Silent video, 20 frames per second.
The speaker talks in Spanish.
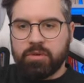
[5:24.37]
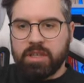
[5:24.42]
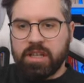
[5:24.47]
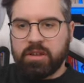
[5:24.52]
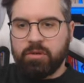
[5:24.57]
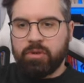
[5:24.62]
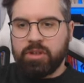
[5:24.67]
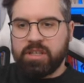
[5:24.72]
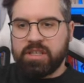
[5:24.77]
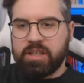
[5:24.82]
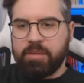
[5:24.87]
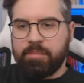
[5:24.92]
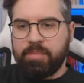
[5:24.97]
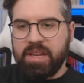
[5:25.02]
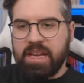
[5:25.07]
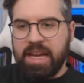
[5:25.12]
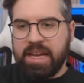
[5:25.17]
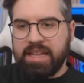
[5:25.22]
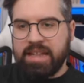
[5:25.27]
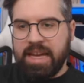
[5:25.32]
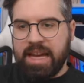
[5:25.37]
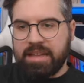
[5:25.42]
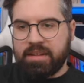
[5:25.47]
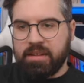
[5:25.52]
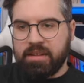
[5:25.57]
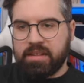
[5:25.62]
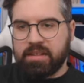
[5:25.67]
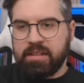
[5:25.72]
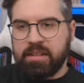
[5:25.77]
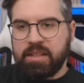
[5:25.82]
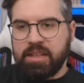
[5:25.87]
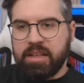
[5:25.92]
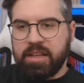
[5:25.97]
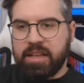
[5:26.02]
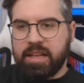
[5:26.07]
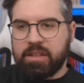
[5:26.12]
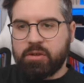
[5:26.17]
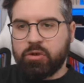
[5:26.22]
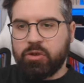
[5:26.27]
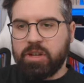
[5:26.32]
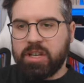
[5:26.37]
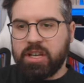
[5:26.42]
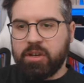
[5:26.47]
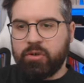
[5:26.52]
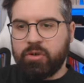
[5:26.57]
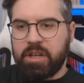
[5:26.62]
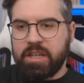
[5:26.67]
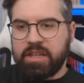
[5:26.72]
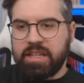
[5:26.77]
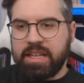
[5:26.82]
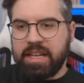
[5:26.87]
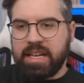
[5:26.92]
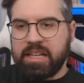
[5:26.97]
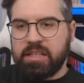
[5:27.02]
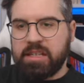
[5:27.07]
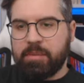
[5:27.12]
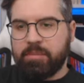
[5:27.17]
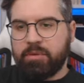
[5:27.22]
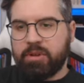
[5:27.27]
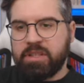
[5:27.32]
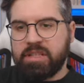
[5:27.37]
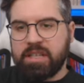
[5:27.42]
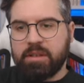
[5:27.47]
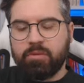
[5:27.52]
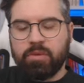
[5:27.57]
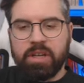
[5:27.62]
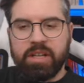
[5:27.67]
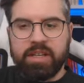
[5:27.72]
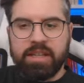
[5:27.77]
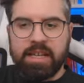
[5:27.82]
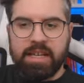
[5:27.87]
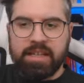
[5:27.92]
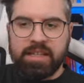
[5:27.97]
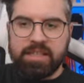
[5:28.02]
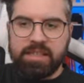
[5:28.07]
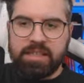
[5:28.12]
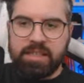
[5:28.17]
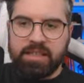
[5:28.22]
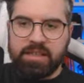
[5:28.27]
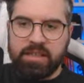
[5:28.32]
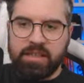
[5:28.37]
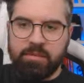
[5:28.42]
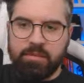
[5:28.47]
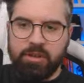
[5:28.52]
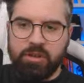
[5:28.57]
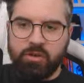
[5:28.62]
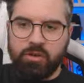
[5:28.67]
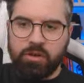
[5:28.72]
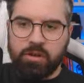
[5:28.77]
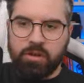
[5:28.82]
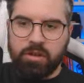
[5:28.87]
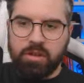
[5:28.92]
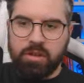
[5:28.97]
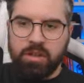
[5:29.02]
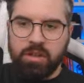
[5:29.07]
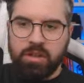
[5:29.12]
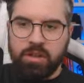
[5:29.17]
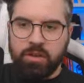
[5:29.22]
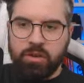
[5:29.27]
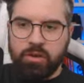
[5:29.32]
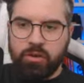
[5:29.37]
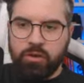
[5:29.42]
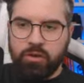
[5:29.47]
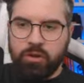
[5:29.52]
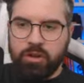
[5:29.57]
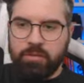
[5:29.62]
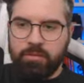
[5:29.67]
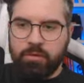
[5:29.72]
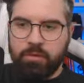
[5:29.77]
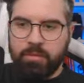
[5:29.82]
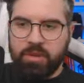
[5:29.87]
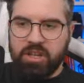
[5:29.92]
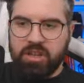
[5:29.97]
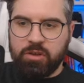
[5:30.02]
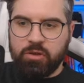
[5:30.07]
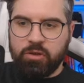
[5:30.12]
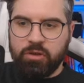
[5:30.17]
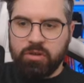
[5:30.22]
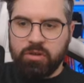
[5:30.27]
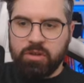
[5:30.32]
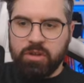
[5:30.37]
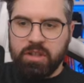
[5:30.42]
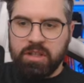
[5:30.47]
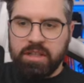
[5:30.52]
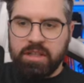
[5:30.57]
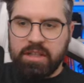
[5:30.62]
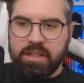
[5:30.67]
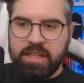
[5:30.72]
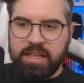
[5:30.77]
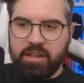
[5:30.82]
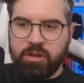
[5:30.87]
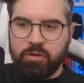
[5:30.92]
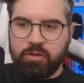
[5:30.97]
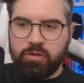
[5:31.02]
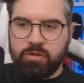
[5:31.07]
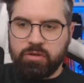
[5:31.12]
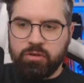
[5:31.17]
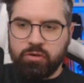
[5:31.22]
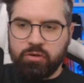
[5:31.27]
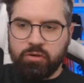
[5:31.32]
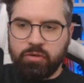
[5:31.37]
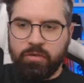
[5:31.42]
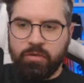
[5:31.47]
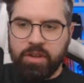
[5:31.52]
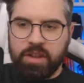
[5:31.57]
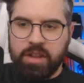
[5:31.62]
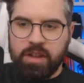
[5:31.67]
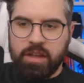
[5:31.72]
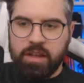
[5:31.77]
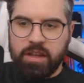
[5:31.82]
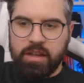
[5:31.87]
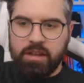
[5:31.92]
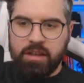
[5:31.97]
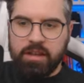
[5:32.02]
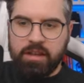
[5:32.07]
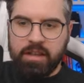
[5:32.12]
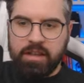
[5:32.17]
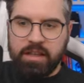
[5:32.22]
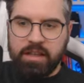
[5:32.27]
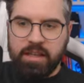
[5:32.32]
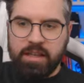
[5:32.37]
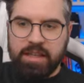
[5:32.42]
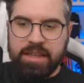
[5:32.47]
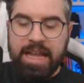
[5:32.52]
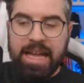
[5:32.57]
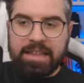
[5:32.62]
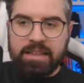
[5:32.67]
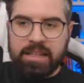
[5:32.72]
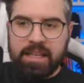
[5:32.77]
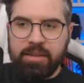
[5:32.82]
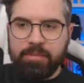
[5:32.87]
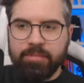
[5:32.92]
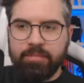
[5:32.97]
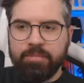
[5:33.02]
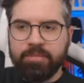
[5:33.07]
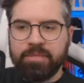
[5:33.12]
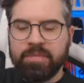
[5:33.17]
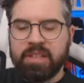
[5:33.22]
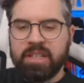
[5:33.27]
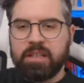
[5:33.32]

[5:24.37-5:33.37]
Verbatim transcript: pulsando en SP, hay data. En caso de que no la tengáis, la podéis actualizar desde el servidor. Yo de momento tengo suficiente data,